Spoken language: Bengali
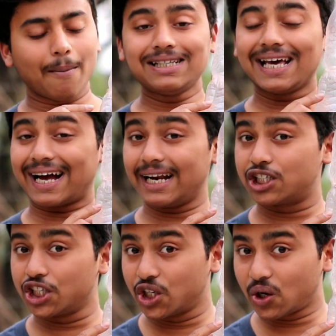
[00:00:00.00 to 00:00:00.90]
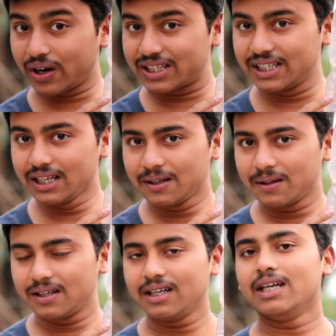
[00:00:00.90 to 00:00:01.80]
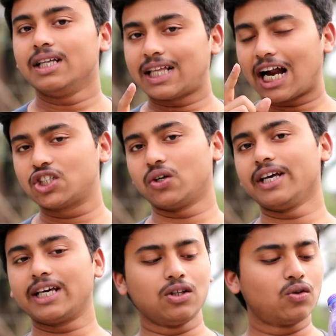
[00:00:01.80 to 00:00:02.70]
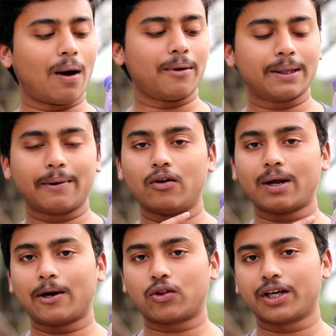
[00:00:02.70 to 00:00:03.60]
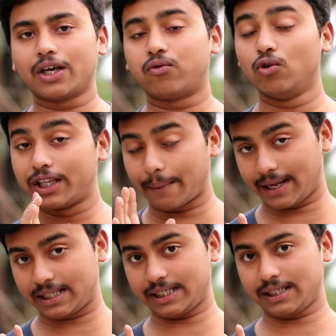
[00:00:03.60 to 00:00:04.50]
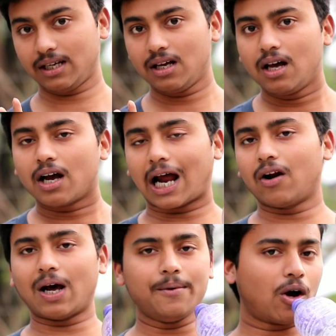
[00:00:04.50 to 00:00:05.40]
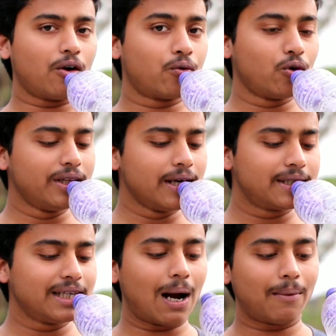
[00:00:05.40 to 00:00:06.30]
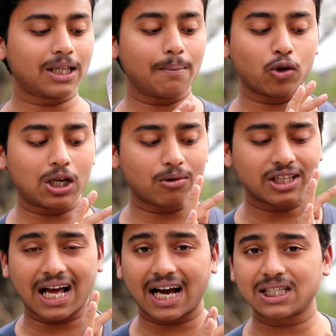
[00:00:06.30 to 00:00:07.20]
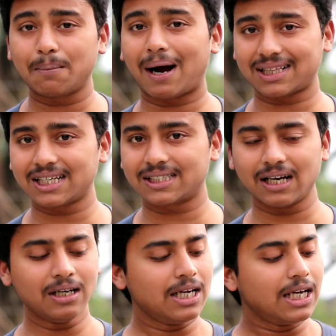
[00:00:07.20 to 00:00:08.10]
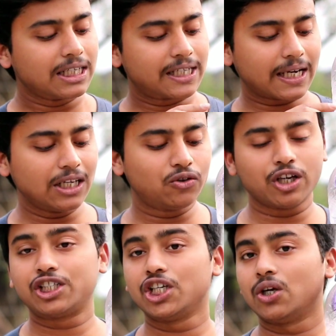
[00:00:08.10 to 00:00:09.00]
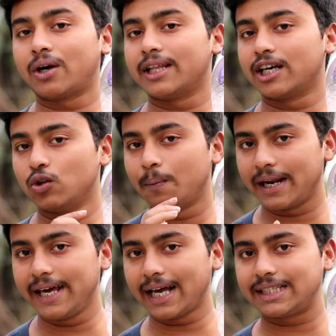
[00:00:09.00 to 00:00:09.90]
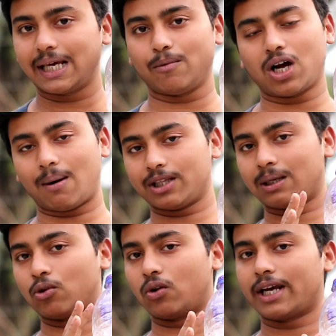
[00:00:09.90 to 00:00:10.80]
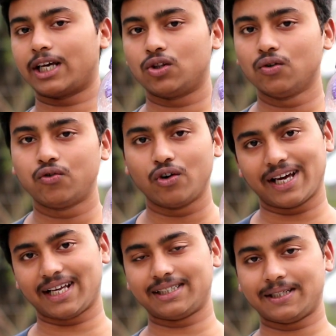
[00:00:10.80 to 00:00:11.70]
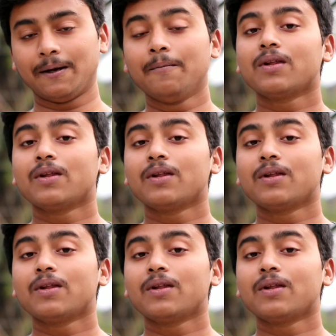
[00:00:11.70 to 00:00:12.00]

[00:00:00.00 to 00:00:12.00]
আমি যে এখানে ছিদ্র করেছি তার জন্যে কিন্তু আমাদের বেলুনটা ভেতরে গিয়ে ফুলতে পেরেছে কারণ আমি যখন ফুটিয়েছি আমাদের বোতলের মধ্যে থাকা যে বাতাসটা সেটা কিন্তু এই ছিদ্রটাতে কিন্তু বেরিয়ে গেছে এবং আমাদের বোতলটা কিন্তু ফুলে গেছে